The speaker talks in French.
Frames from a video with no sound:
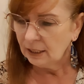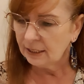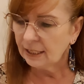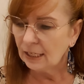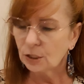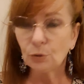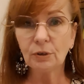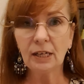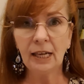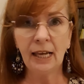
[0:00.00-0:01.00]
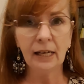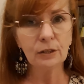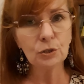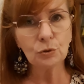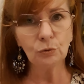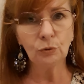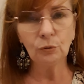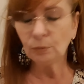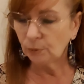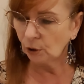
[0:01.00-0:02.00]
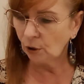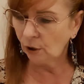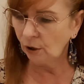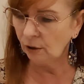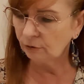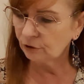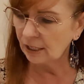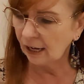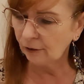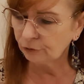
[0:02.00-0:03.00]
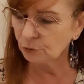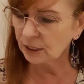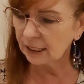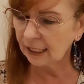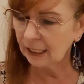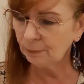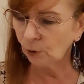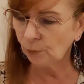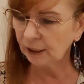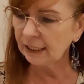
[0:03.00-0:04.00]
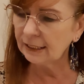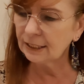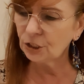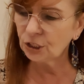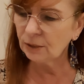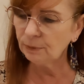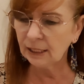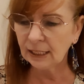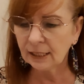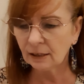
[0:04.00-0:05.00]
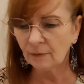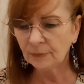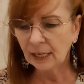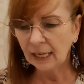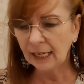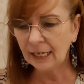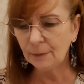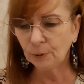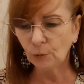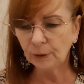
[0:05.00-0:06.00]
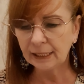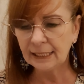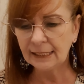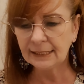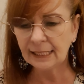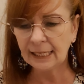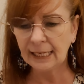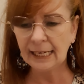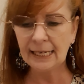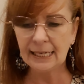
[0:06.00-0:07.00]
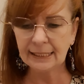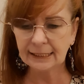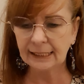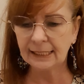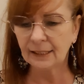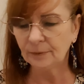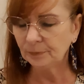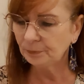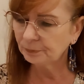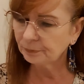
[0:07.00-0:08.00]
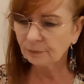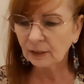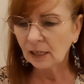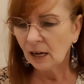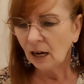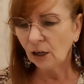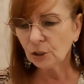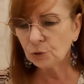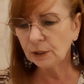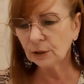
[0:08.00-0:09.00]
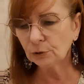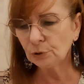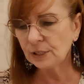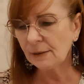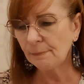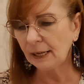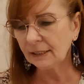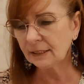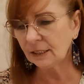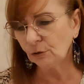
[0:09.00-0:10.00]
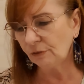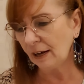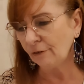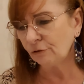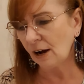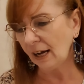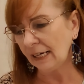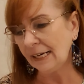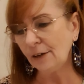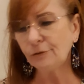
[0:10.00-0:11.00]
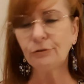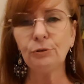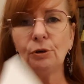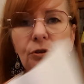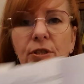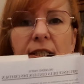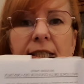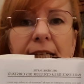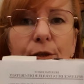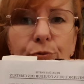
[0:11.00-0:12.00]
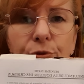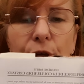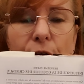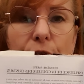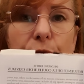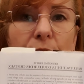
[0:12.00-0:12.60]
si elles sont claires, sombres, euh, voilà, foncées, les propriétés chimiques et les propriétés électriques. Ensuite, en deuxième partie, on va avoir l'influence des couleurs sur